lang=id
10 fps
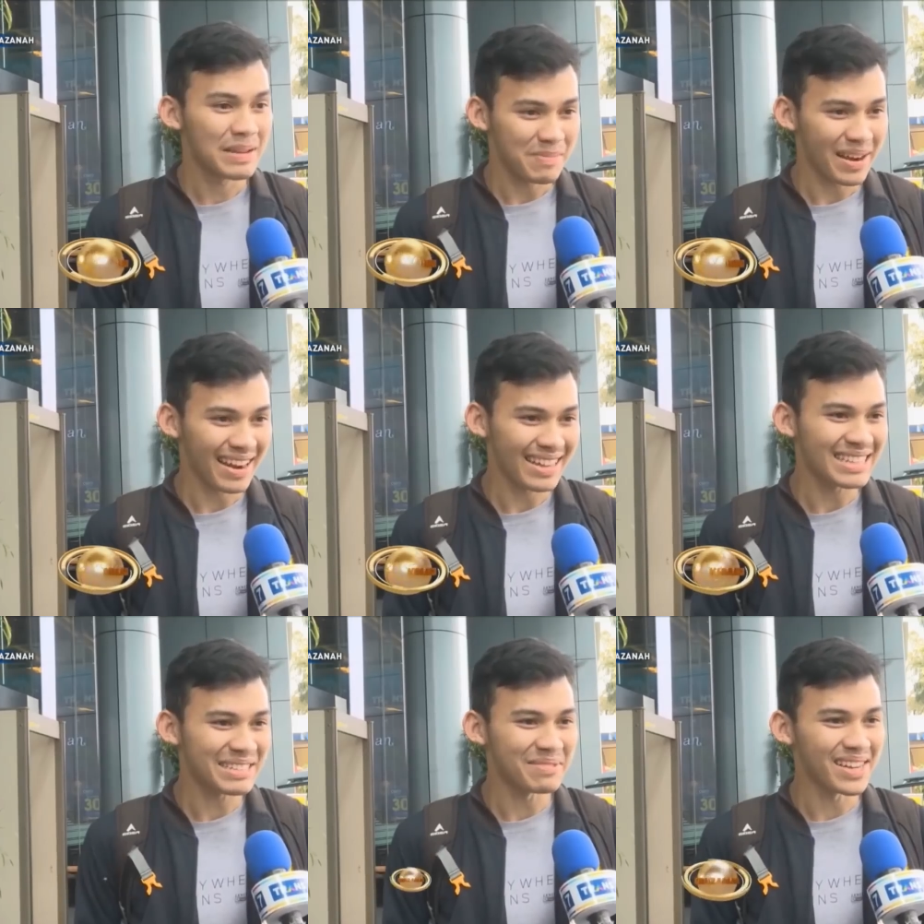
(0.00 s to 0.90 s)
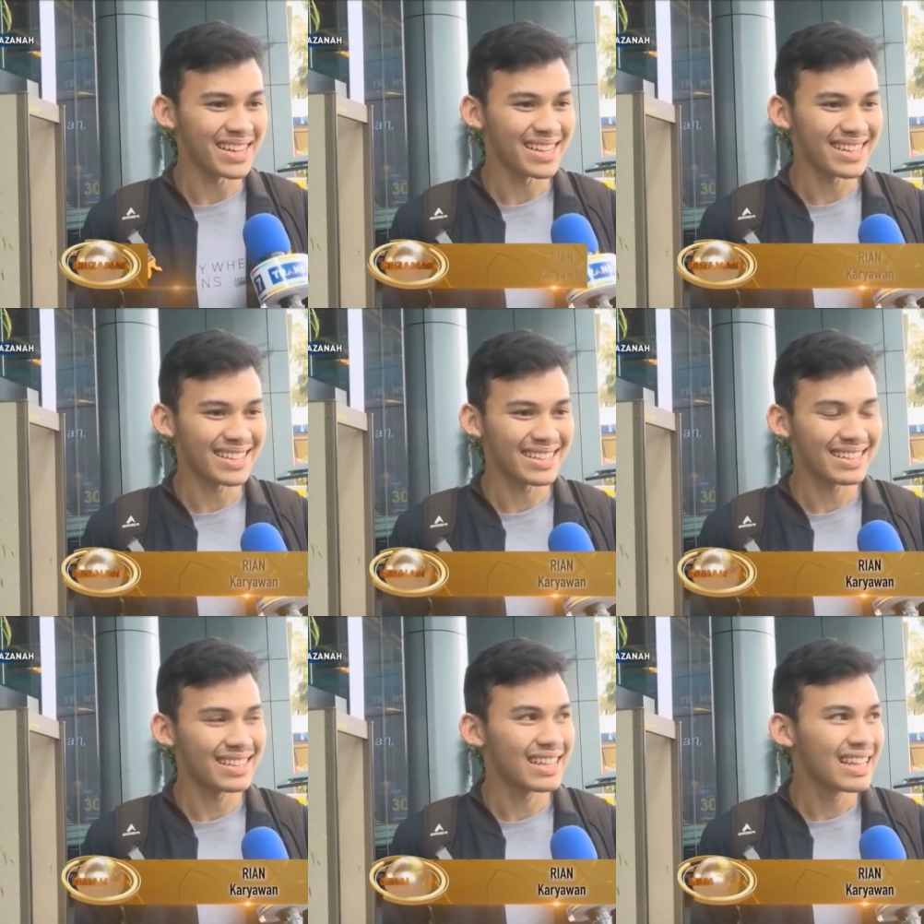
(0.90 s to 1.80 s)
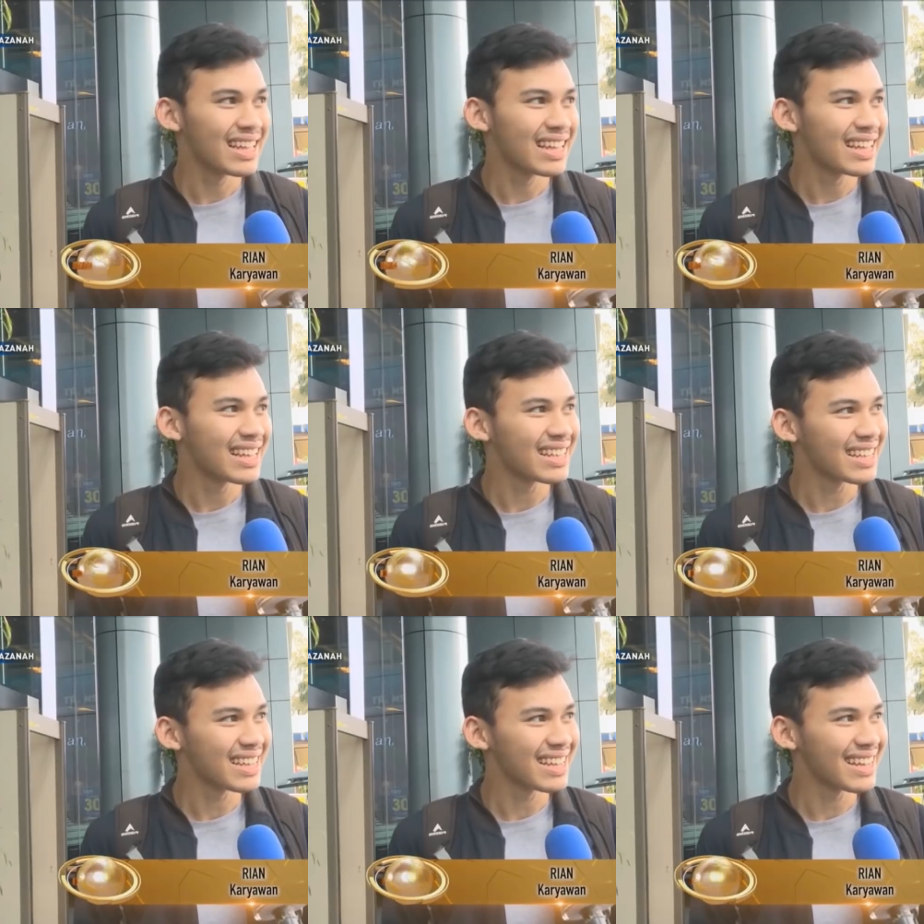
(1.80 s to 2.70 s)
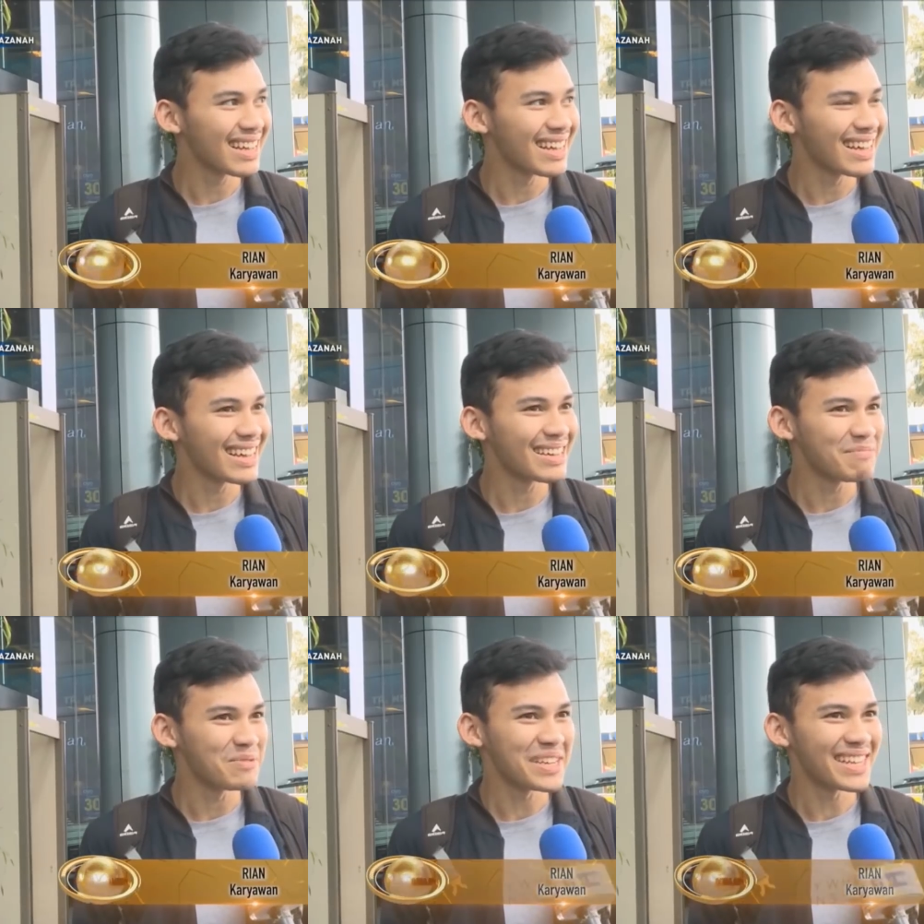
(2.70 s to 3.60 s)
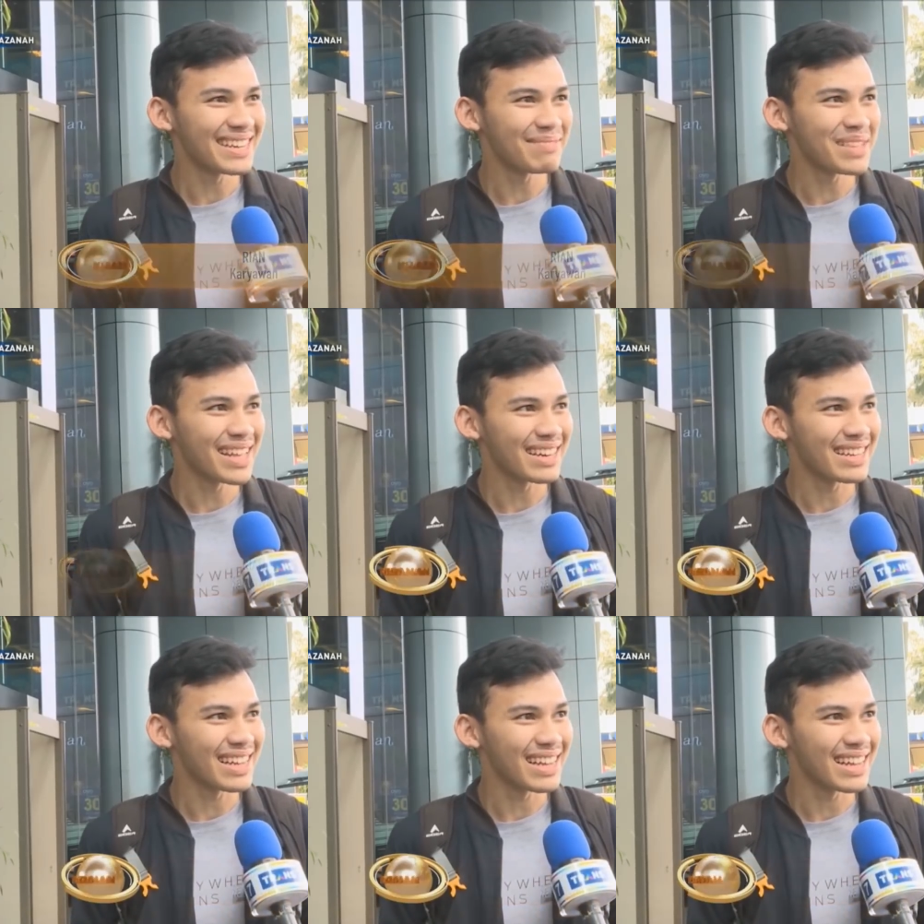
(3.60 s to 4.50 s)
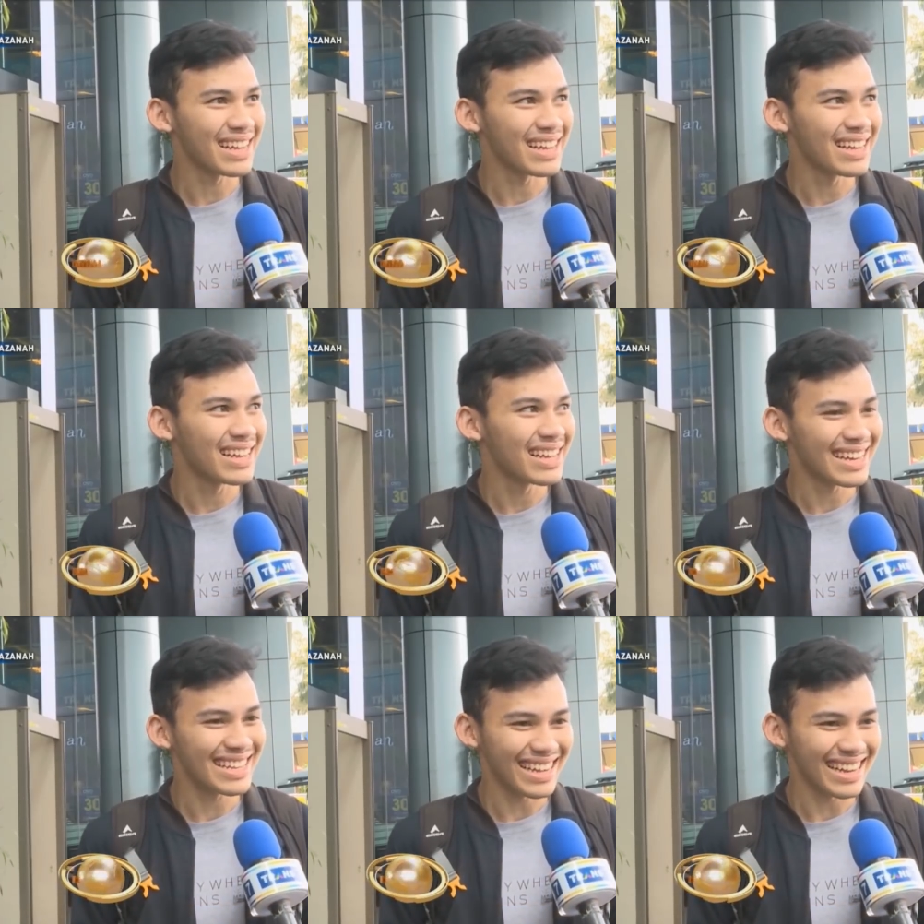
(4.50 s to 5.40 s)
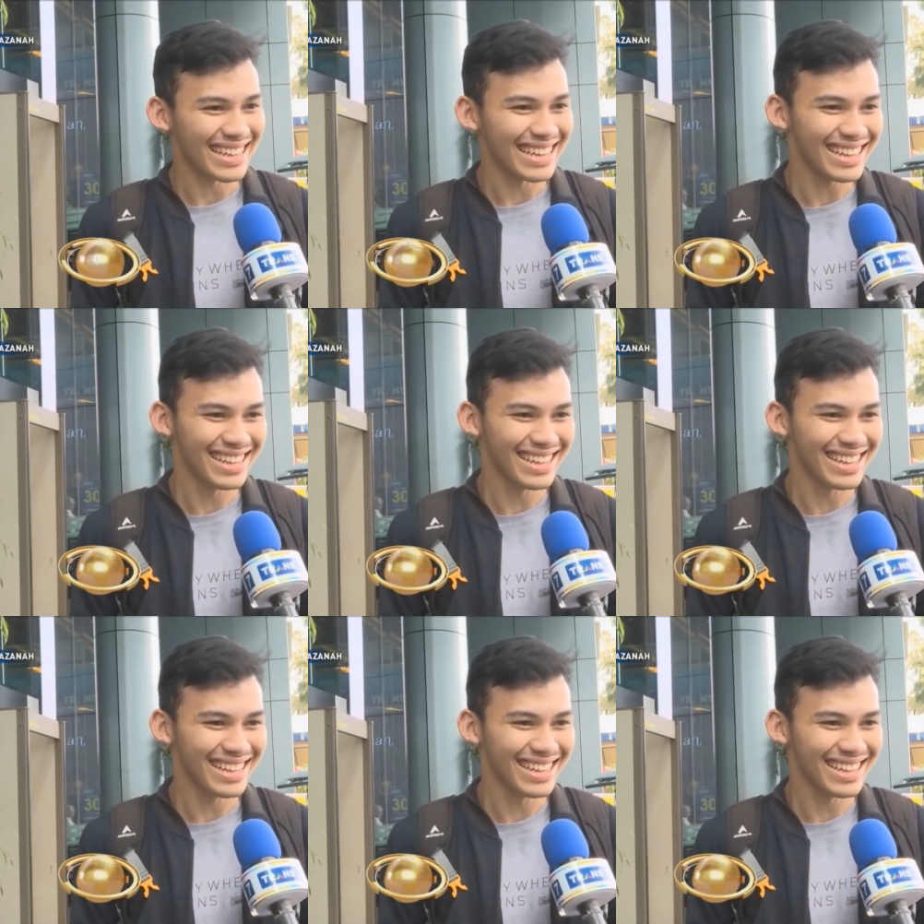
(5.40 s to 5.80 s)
Pelan aja sih mbak. Ya mungkin biar nggak ria kali ya.